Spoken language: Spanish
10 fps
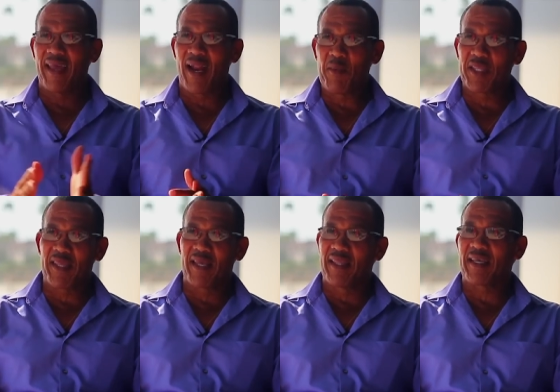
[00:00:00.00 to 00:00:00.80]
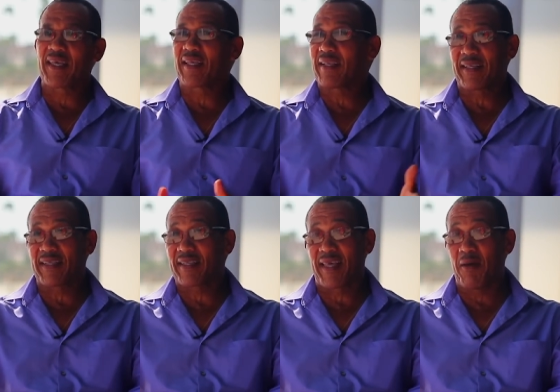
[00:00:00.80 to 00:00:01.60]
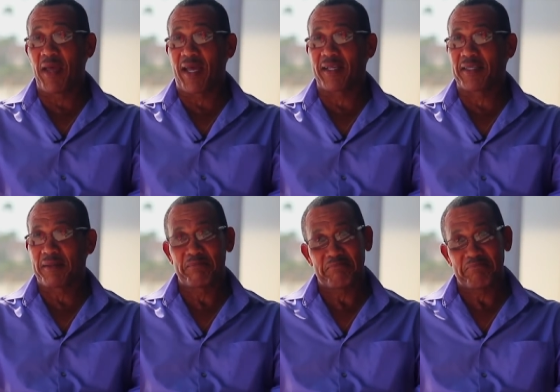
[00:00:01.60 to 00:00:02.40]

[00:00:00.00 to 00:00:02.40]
era, ¿me entiendes? ¿Qué había que hacer?